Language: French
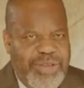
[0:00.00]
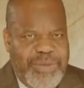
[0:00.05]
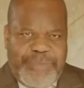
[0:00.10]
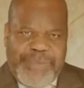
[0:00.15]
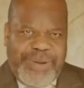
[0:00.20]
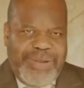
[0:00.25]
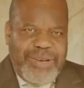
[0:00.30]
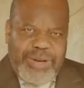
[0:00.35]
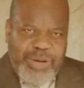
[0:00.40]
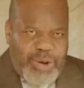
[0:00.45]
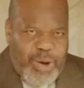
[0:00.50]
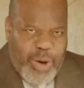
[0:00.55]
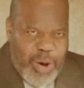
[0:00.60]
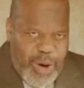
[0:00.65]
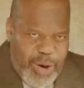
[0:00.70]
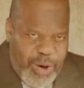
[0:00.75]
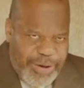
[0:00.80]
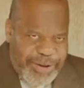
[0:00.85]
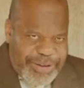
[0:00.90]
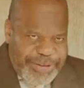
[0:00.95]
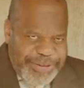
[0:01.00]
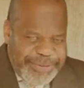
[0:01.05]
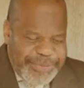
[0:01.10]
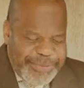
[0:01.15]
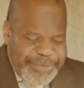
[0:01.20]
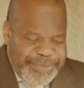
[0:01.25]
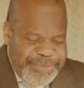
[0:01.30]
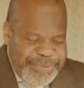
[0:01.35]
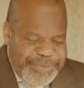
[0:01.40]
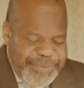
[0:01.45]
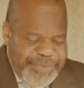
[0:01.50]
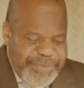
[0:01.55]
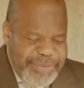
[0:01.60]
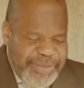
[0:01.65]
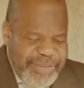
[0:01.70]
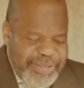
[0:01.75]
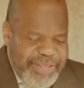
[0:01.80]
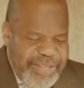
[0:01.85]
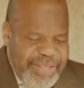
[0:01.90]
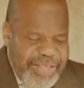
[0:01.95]
n'est pas dans le corps.
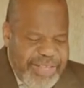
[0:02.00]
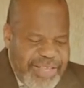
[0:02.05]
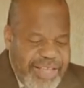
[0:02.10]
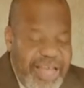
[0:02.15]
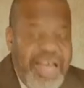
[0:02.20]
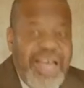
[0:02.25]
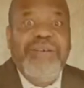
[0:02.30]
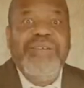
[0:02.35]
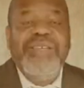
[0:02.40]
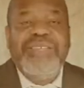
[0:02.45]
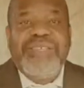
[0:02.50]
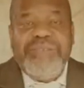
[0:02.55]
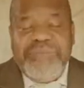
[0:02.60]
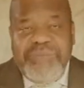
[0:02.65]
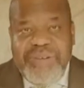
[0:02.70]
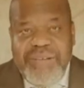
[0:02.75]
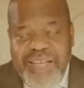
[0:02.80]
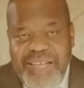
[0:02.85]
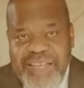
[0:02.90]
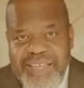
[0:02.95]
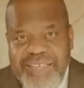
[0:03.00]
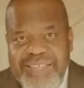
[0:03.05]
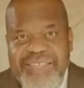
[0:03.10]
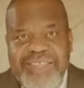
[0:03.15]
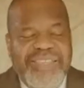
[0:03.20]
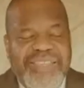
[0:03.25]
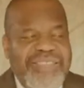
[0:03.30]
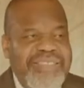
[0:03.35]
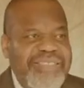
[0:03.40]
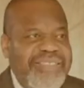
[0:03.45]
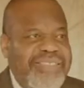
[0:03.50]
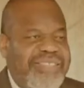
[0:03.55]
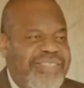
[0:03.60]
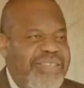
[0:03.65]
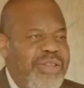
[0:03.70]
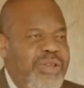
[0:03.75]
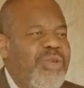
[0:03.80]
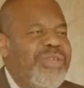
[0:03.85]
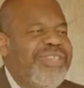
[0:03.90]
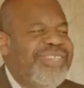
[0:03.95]
oui, c'est vrai.
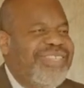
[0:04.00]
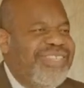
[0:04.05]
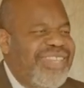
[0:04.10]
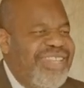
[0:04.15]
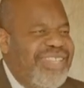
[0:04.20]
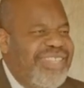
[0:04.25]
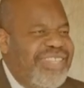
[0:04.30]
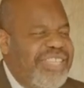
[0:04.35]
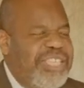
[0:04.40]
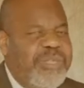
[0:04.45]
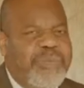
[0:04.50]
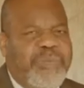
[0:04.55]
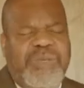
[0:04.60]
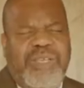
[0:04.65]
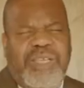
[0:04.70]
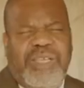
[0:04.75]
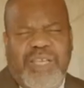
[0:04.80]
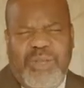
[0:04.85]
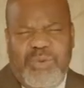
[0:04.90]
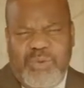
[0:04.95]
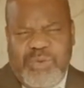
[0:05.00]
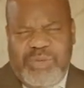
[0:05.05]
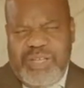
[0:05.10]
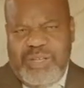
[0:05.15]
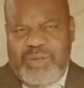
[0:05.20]
C'est le Saint-Esprit qui nous